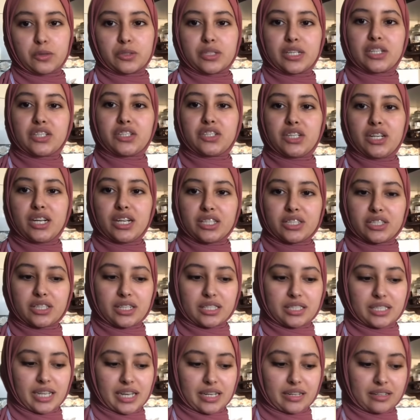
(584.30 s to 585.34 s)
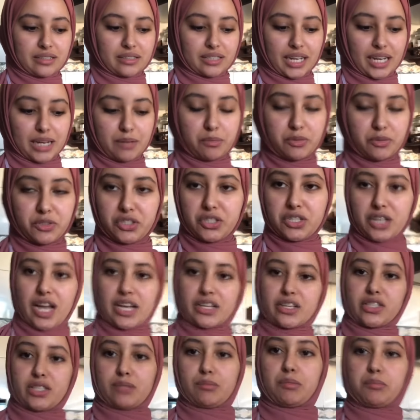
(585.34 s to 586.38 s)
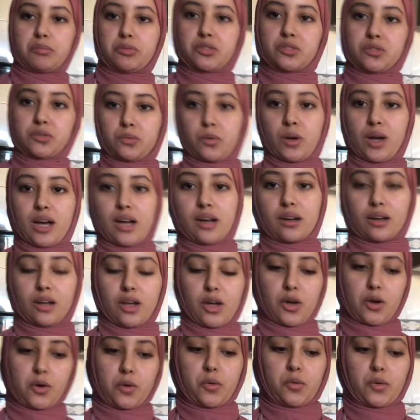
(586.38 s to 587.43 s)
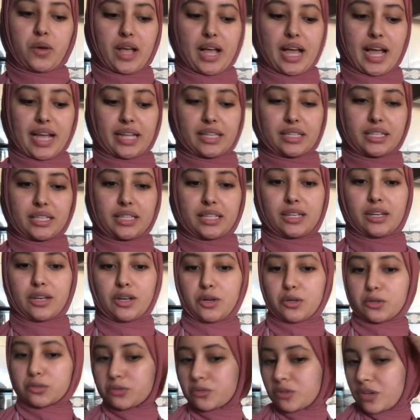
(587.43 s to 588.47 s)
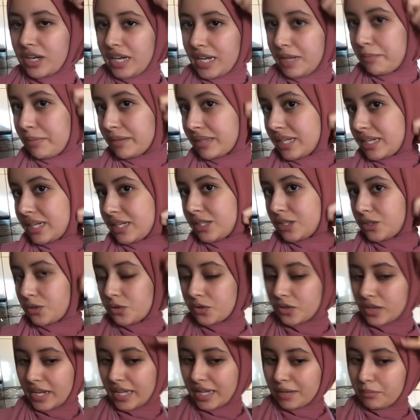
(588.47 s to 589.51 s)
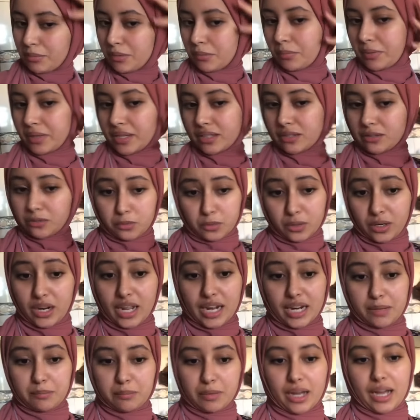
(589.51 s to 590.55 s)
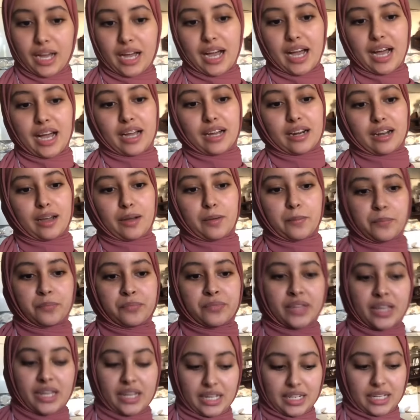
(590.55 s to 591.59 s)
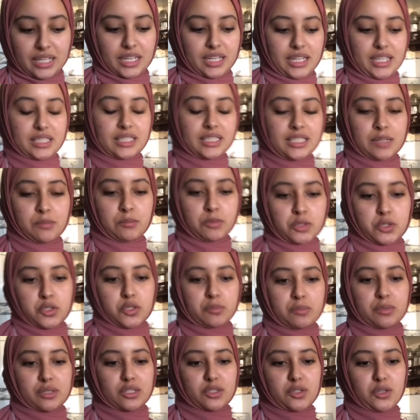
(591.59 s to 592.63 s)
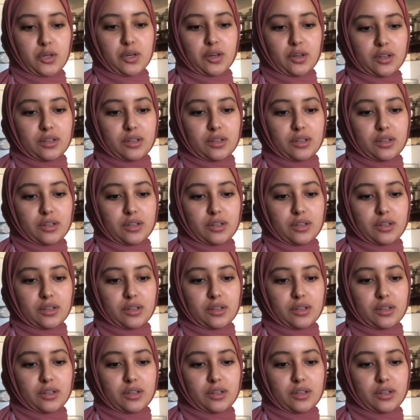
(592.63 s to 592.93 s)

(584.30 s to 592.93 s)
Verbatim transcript: شي علاش درتها كنت غنلبس شي حاجه زعما بالنوار وهادي دوك اللعيبات اللي كيديروا هنايا بالبيض والله انا باقا عاقله كان عندنا مسيو مرزوق